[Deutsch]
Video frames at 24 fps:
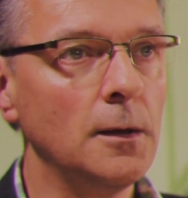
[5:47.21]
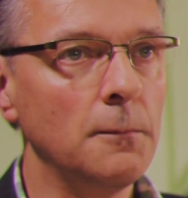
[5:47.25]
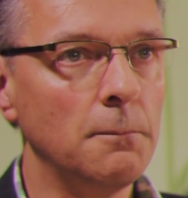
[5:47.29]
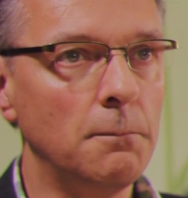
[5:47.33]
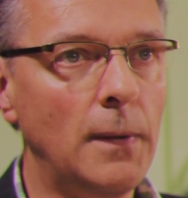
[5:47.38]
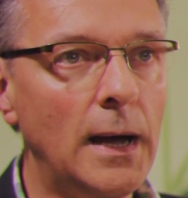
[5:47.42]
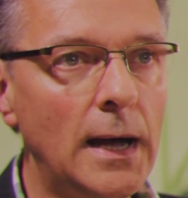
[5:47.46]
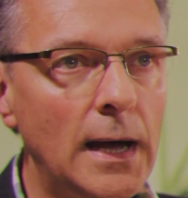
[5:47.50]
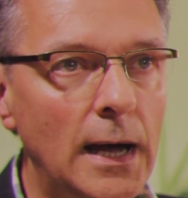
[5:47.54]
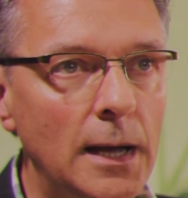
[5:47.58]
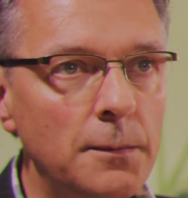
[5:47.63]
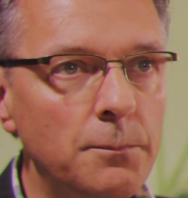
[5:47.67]

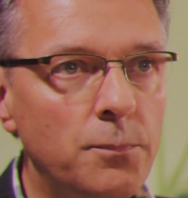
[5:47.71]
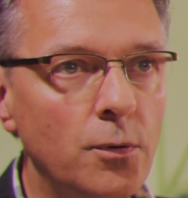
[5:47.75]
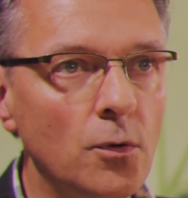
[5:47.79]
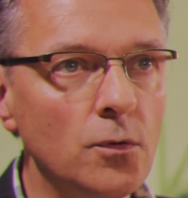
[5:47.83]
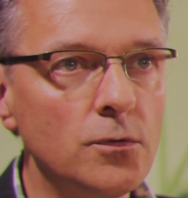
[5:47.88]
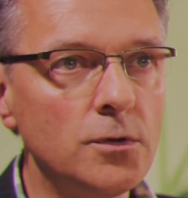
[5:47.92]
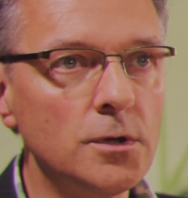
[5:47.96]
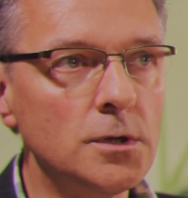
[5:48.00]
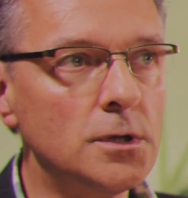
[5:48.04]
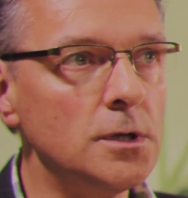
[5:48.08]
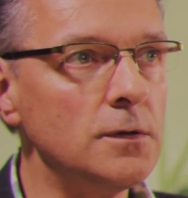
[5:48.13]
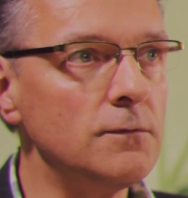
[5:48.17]
Mach einen
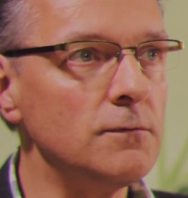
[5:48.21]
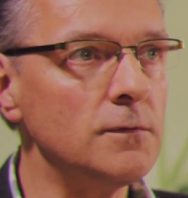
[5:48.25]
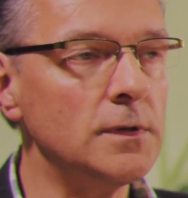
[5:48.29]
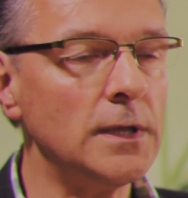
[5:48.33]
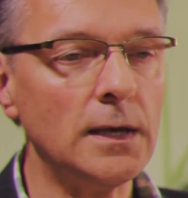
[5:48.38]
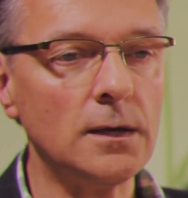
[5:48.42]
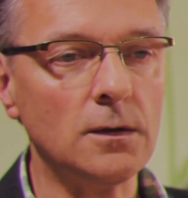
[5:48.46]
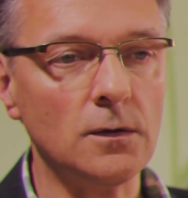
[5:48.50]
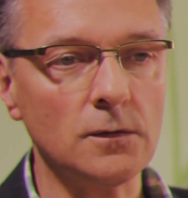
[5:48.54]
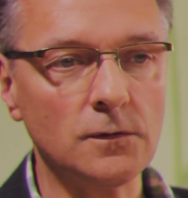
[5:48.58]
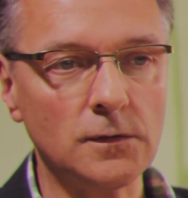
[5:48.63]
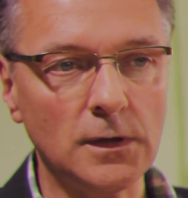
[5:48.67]
positiven
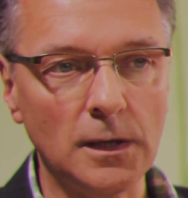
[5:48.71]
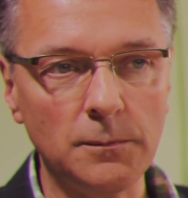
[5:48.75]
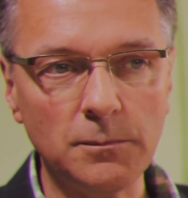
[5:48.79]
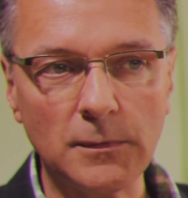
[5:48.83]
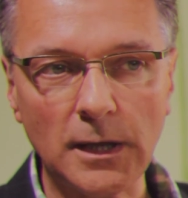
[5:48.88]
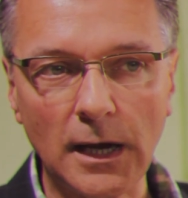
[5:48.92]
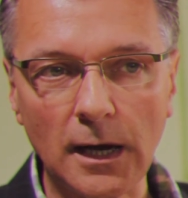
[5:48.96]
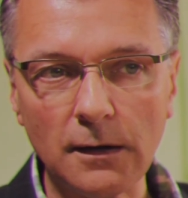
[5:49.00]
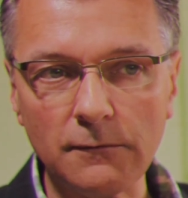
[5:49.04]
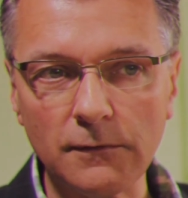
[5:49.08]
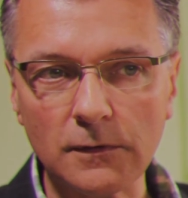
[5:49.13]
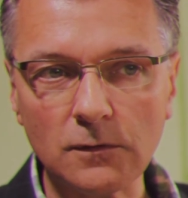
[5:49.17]
Tag aus dem
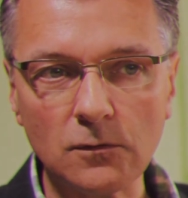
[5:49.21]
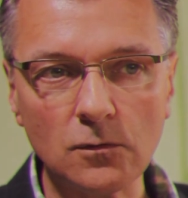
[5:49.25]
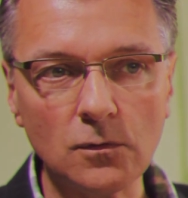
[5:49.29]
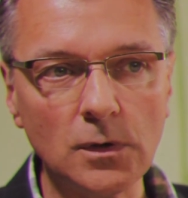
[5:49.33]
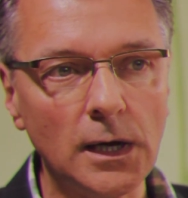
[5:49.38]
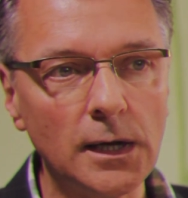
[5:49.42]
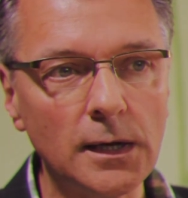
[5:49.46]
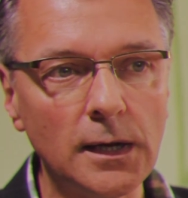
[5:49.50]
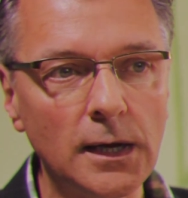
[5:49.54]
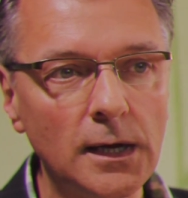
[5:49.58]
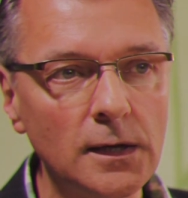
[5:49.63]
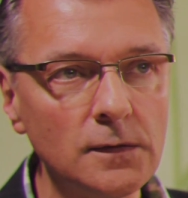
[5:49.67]
Tag, was du
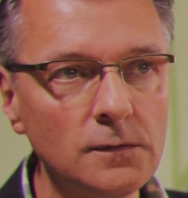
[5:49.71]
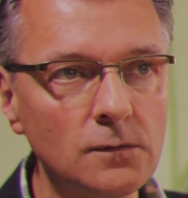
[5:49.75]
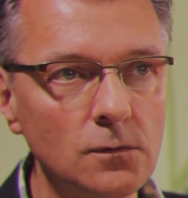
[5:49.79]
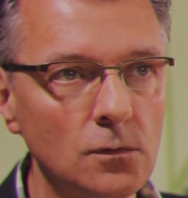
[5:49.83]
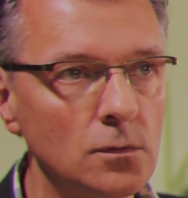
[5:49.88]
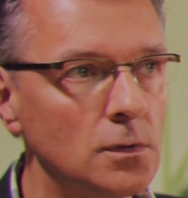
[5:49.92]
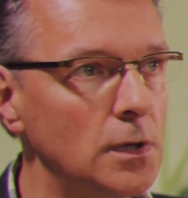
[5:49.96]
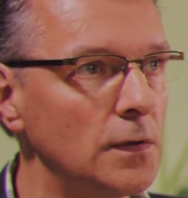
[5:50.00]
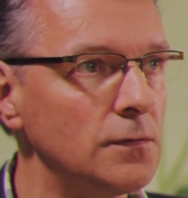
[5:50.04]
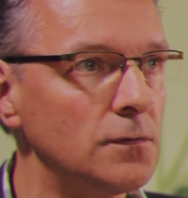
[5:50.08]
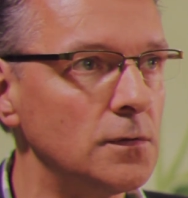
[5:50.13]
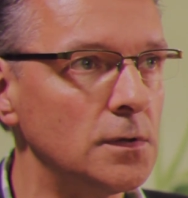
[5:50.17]
gerade hast
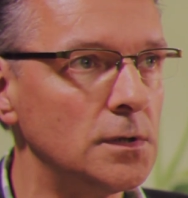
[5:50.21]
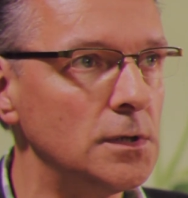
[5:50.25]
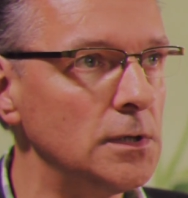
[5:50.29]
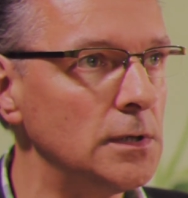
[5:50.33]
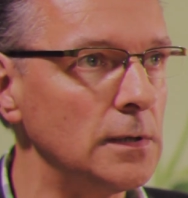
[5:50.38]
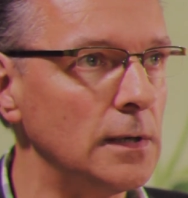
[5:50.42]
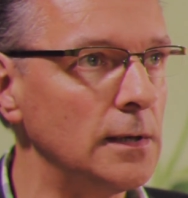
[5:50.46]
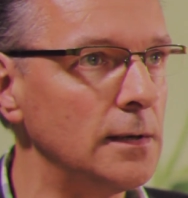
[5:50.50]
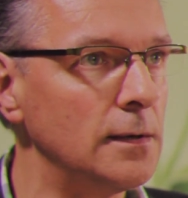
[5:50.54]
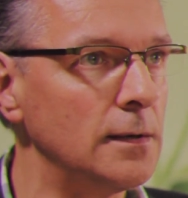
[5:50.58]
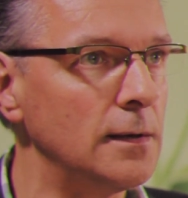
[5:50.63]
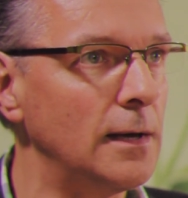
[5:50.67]
und lass dich
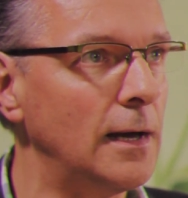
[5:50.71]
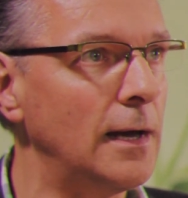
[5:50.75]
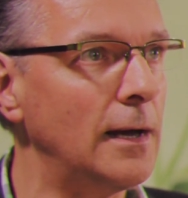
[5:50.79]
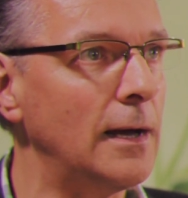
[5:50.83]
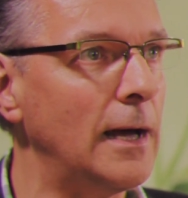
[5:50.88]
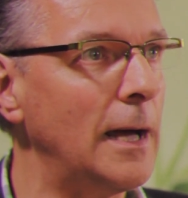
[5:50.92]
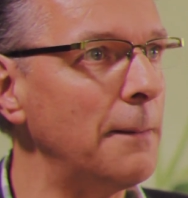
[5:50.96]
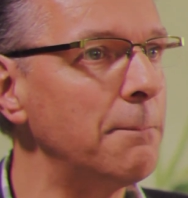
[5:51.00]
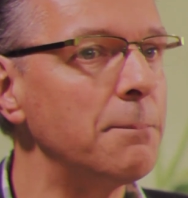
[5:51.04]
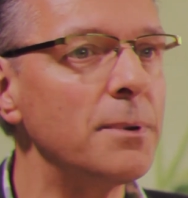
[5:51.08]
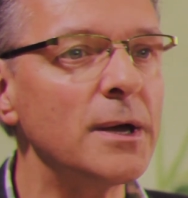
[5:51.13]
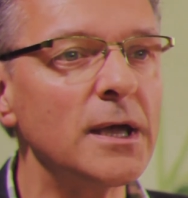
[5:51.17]
nicht äh, äh,
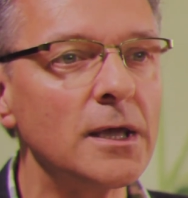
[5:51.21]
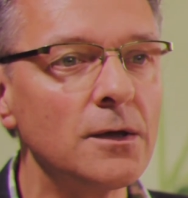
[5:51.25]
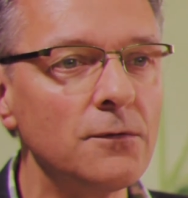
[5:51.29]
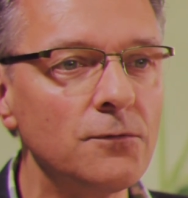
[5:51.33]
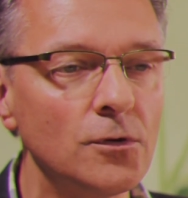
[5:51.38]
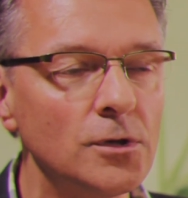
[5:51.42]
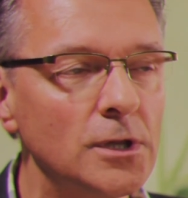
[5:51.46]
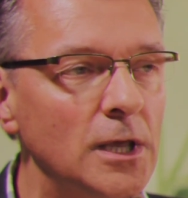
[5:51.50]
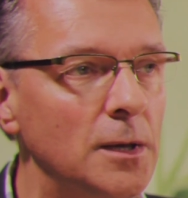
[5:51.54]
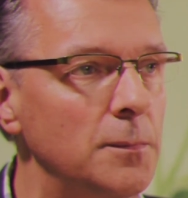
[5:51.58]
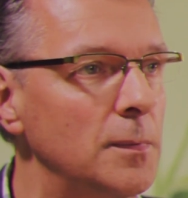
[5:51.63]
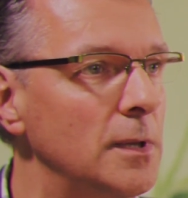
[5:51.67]
abbringen
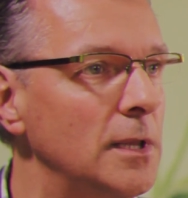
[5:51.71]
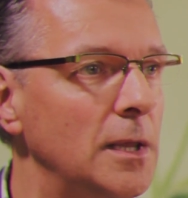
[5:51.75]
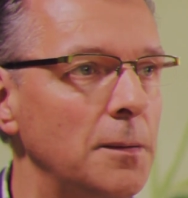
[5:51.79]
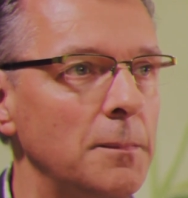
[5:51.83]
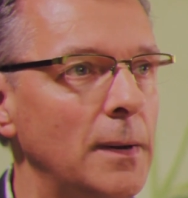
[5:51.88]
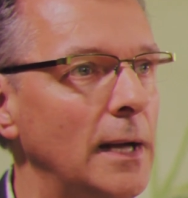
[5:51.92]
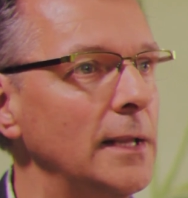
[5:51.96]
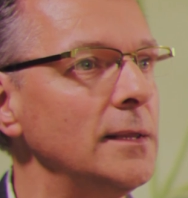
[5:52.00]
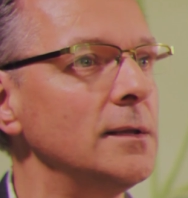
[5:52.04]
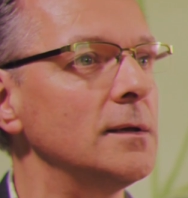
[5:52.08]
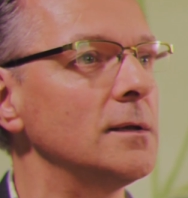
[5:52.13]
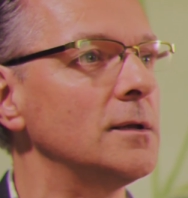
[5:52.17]
von dem, in
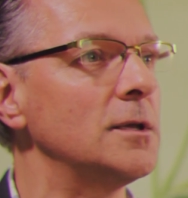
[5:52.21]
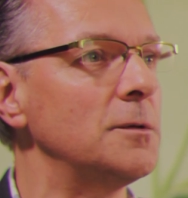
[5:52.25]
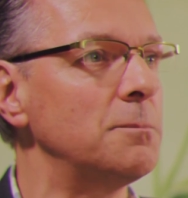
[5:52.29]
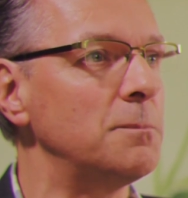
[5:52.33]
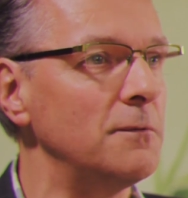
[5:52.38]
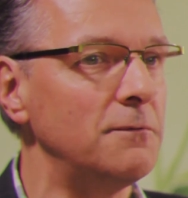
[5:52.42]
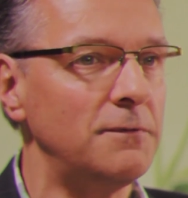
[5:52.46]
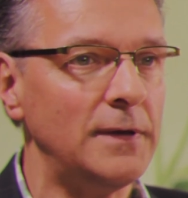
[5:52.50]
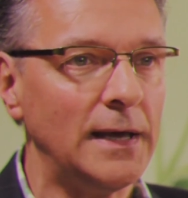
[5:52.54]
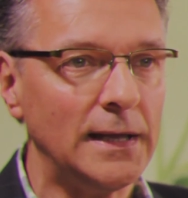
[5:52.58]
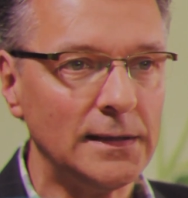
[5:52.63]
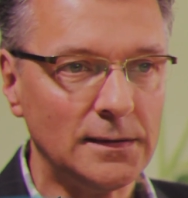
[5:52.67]
dem andere dich
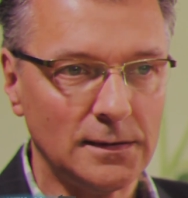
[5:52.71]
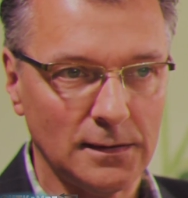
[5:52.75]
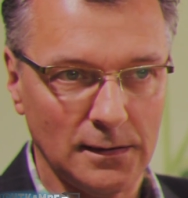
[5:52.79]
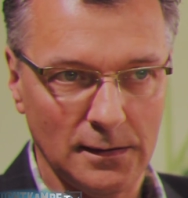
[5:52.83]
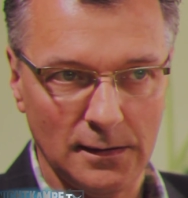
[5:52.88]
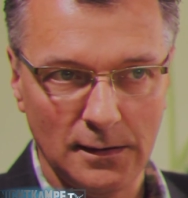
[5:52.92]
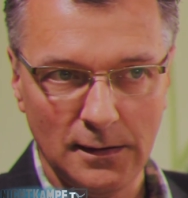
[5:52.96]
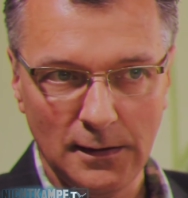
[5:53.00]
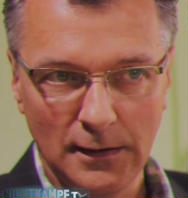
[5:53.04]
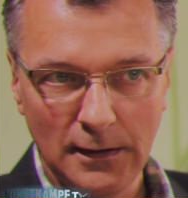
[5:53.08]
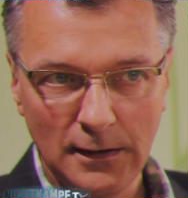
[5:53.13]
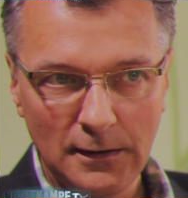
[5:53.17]

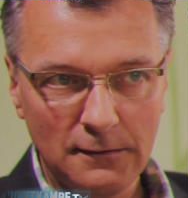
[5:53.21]
bewerten.